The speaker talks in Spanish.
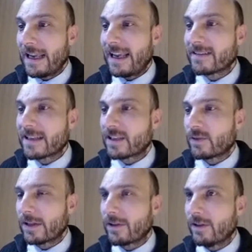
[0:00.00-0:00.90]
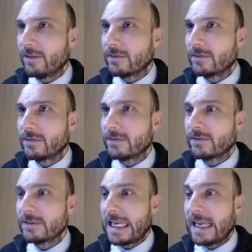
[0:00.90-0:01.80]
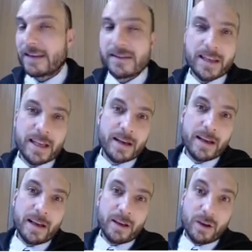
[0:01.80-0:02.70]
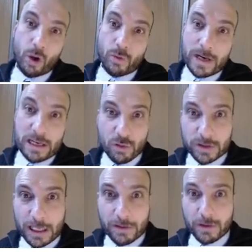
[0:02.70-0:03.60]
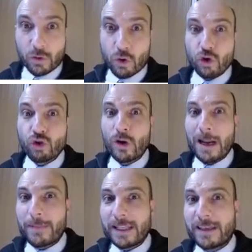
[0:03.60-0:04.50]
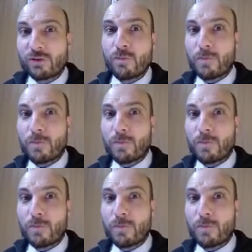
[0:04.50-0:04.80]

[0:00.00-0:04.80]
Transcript: esta situación. Es decir, que un resultado no solamente es un